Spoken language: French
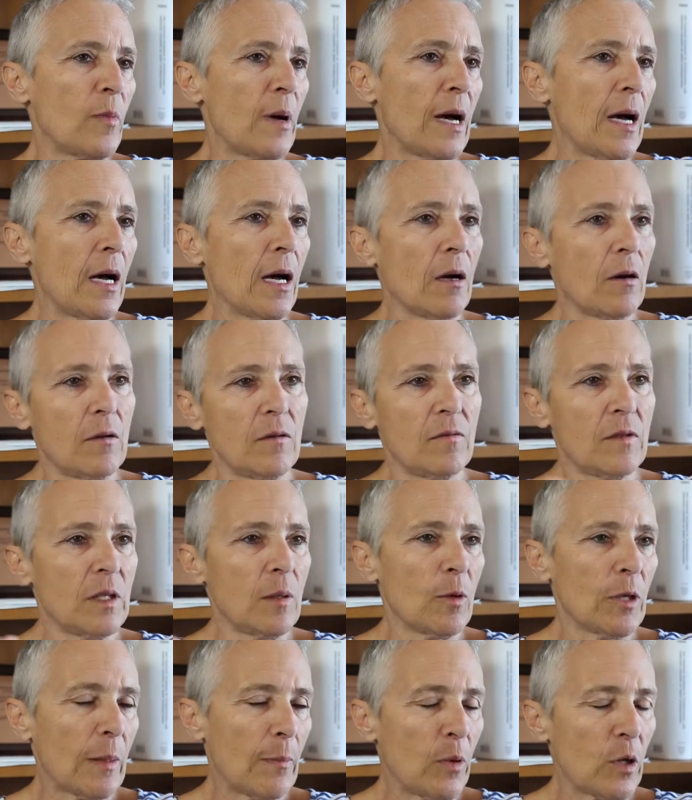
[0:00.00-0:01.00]
par
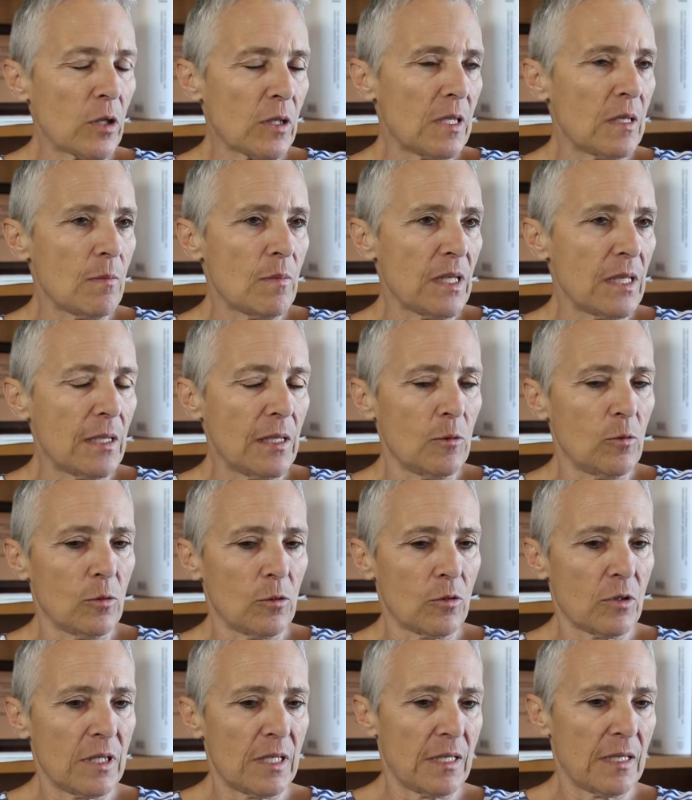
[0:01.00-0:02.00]
évidemment la proximité
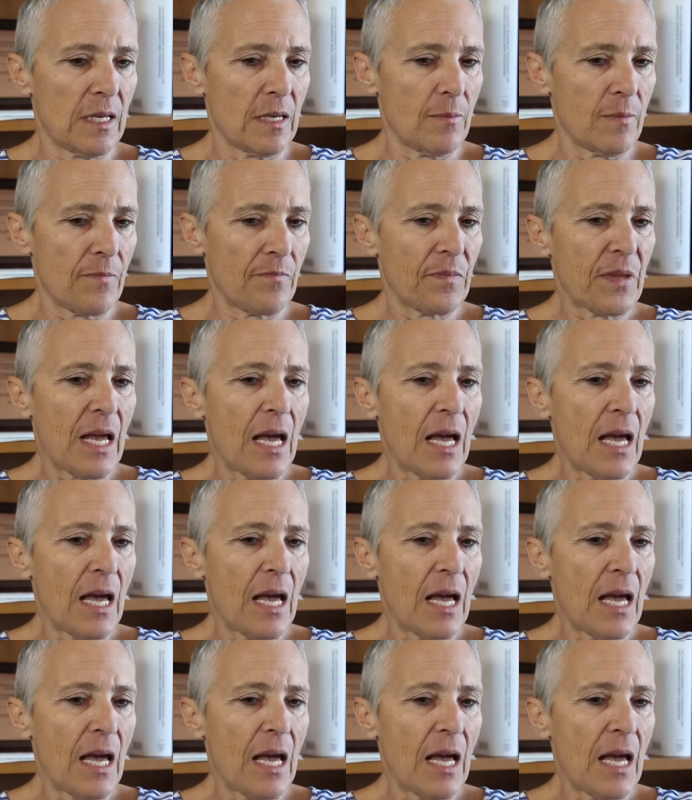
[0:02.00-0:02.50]
d'autres systèmes.